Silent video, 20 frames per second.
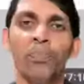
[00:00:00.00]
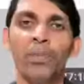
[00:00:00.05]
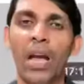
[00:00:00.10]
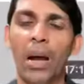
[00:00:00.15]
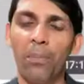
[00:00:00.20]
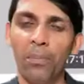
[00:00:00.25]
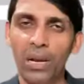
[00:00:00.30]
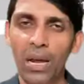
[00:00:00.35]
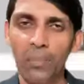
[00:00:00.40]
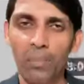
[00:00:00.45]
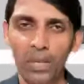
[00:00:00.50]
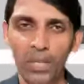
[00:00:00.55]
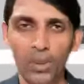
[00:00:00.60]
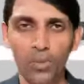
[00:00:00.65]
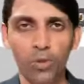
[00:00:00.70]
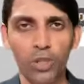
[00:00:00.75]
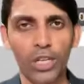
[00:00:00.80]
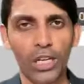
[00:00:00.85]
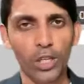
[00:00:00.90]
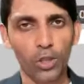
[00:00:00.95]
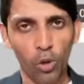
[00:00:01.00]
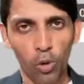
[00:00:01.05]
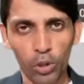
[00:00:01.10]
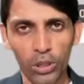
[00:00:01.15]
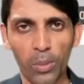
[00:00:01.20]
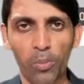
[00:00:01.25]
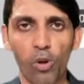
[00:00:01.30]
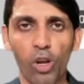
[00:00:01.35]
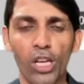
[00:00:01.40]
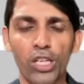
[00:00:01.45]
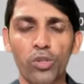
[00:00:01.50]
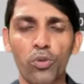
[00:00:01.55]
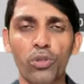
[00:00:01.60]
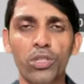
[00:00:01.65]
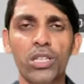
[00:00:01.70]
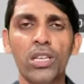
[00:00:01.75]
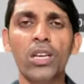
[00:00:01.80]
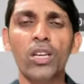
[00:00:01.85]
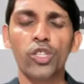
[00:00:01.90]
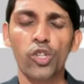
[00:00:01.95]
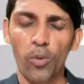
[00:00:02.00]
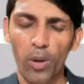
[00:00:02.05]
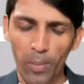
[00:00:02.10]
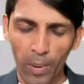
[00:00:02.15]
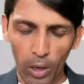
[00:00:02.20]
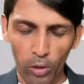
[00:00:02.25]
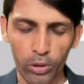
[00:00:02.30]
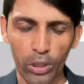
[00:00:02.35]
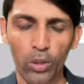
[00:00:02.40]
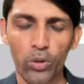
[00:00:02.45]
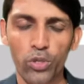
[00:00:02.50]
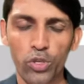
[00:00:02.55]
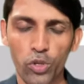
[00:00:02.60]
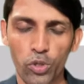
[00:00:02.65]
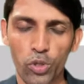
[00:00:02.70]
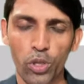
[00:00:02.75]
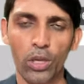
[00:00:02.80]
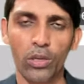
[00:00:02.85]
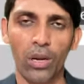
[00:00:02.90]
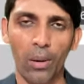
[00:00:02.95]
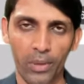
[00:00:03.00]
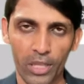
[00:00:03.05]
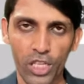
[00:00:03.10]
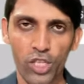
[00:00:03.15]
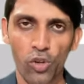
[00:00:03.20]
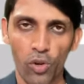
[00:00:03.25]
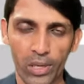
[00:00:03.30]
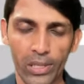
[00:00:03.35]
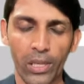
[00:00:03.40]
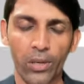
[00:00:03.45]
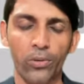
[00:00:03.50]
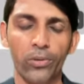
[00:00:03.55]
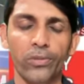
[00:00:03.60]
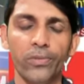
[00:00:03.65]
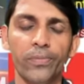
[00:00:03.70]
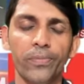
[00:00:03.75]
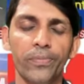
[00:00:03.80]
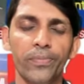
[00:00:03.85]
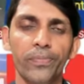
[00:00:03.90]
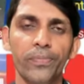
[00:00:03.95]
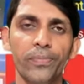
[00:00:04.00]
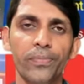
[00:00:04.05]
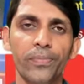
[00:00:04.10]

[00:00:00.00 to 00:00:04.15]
আমরা আপনাদের প্রতি কৃতজ্ঞতা প্রকাশ করছি সবাই ভালো থাকুন সুস্থ থাকুন আমাদের সঙ্গে থাকুন